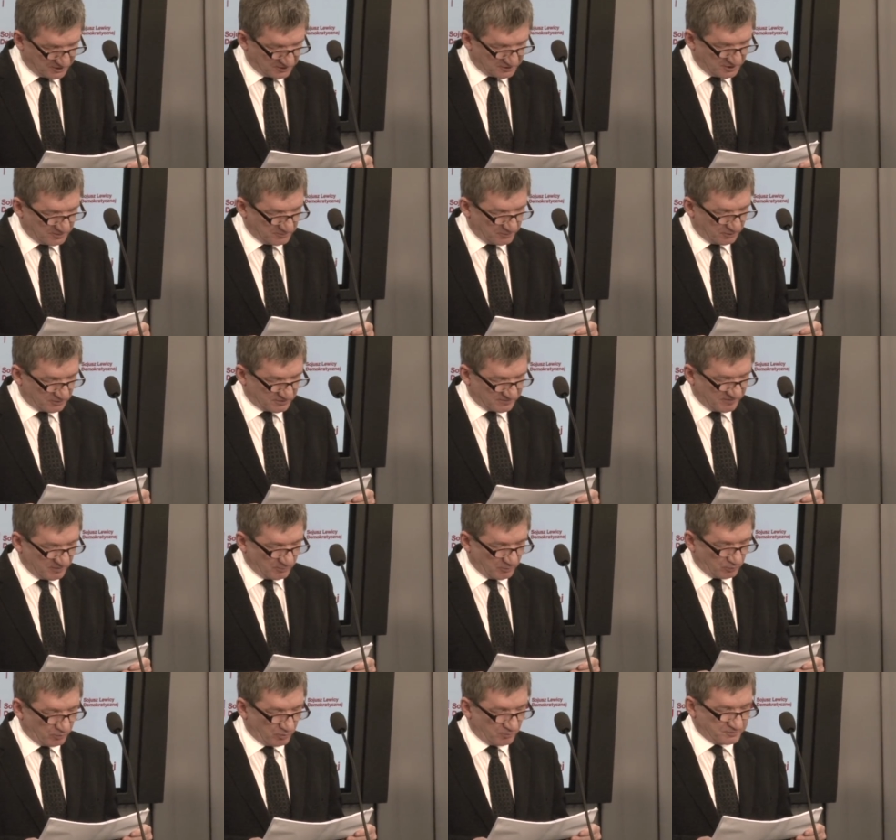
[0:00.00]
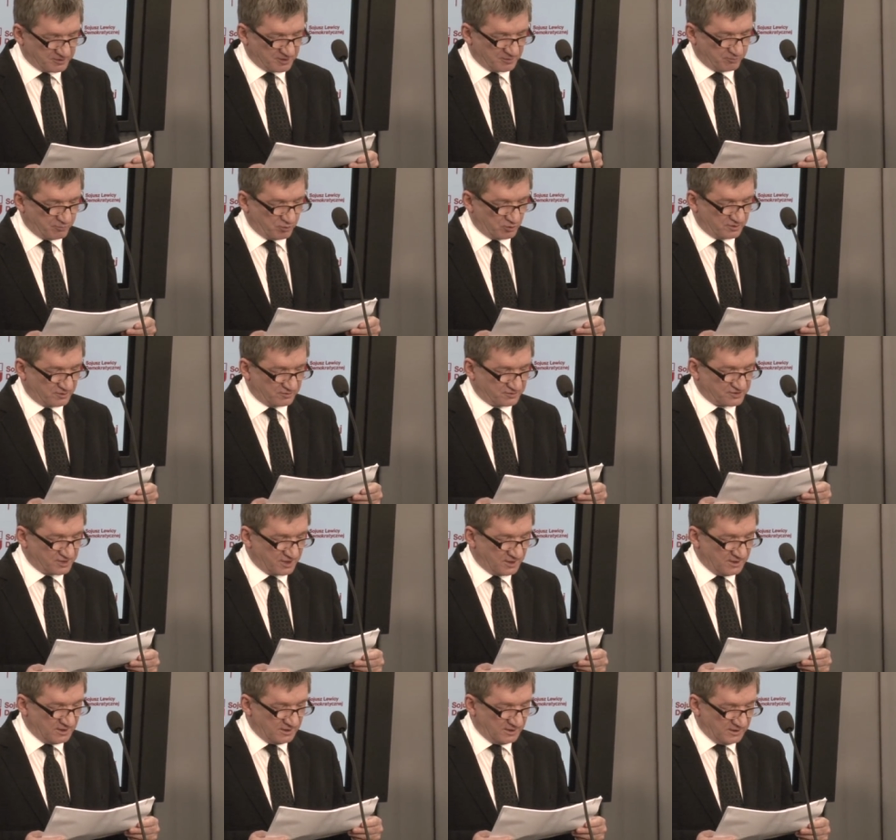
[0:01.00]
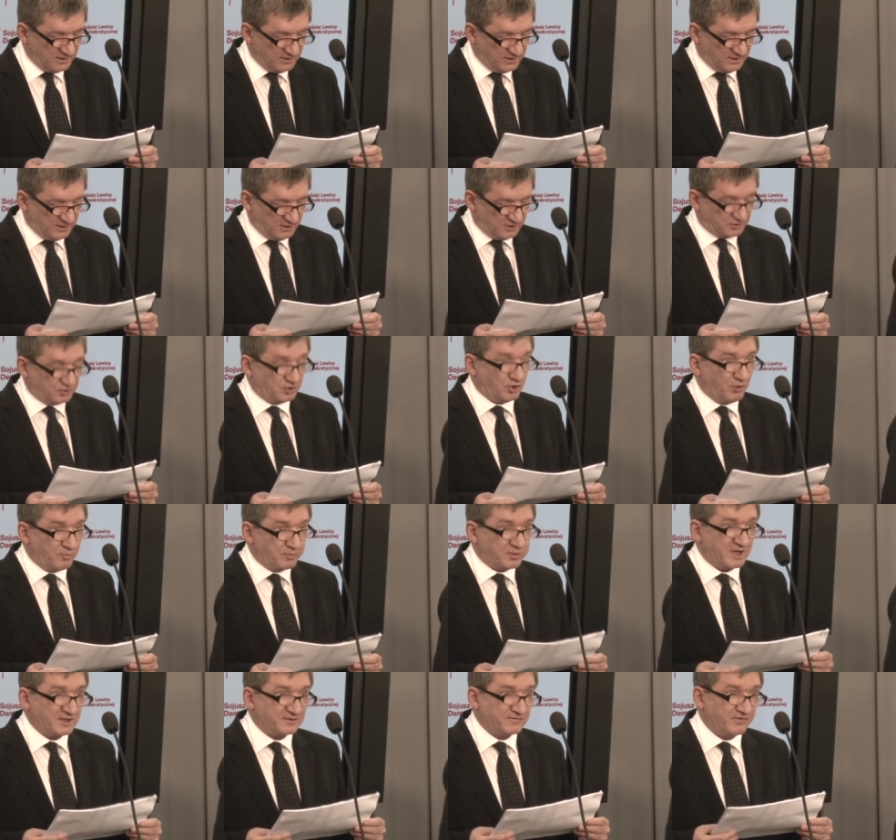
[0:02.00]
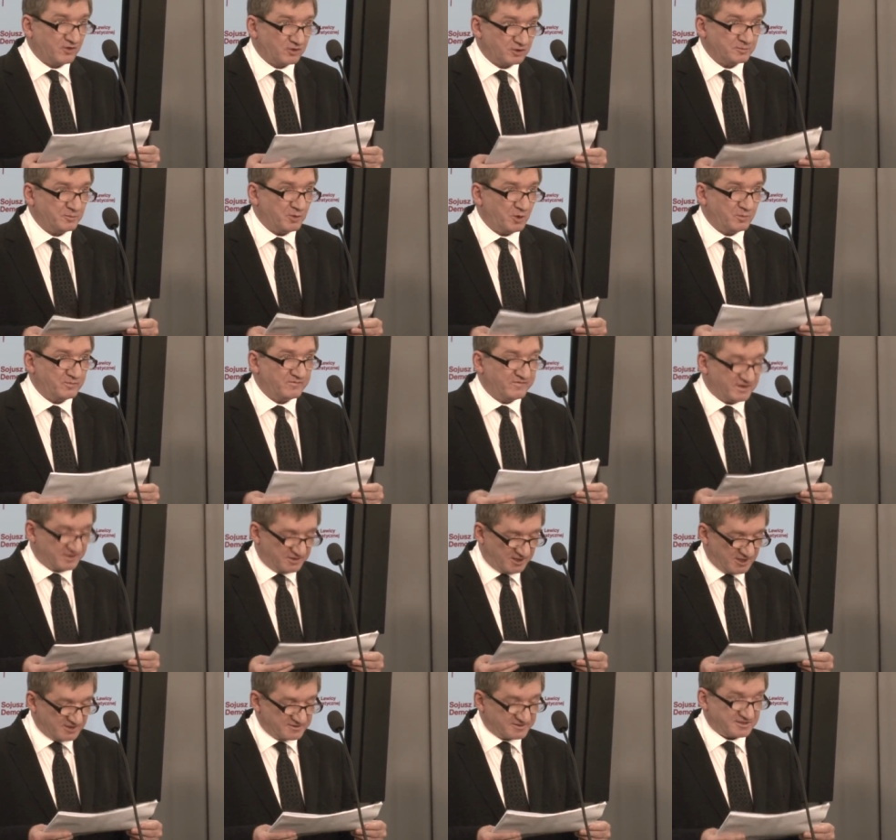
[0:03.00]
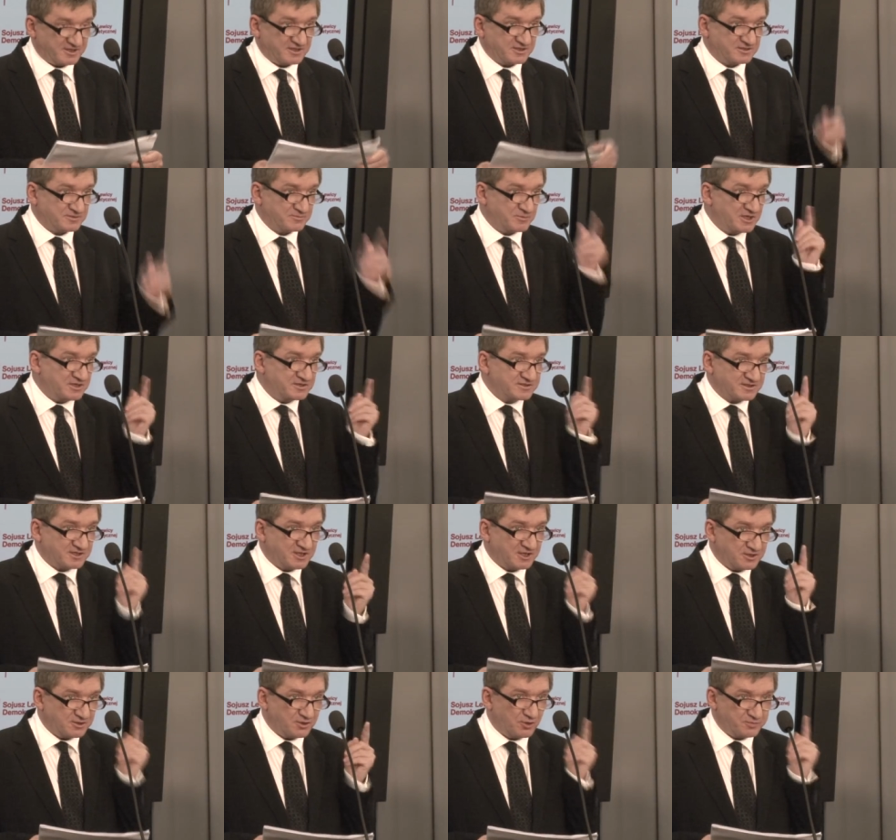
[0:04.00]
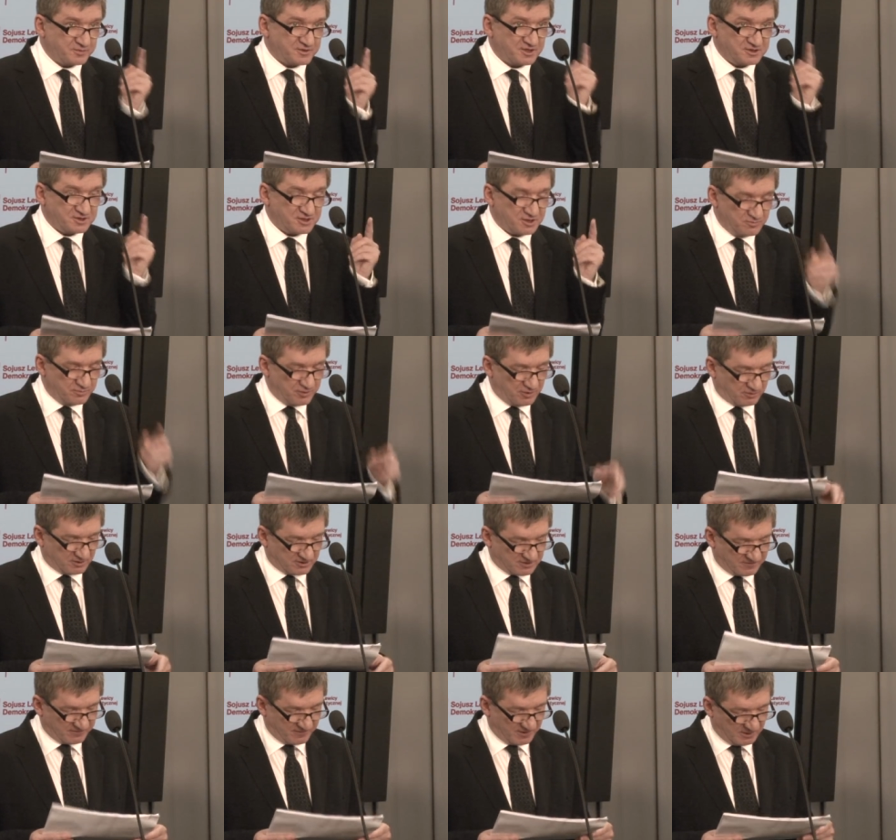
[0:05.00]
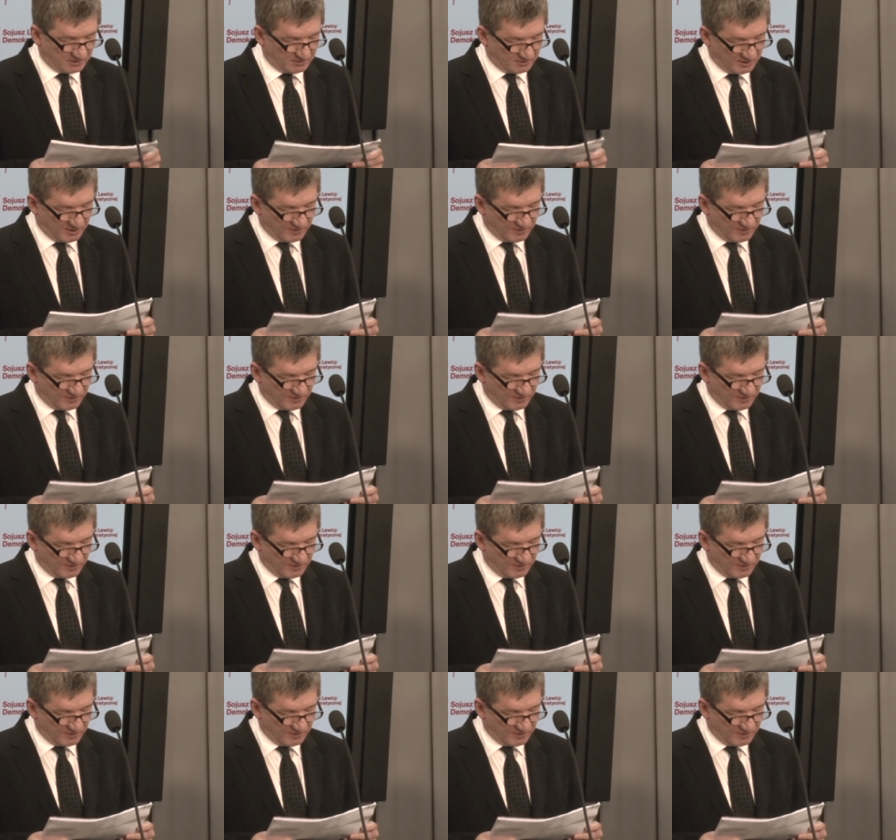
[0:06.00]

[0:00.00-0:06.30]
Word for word: przedsiębiorstwa mogło przepłynąć e, do Platformy Obywatelskiej, z miejskiego przedsiębiorstwa,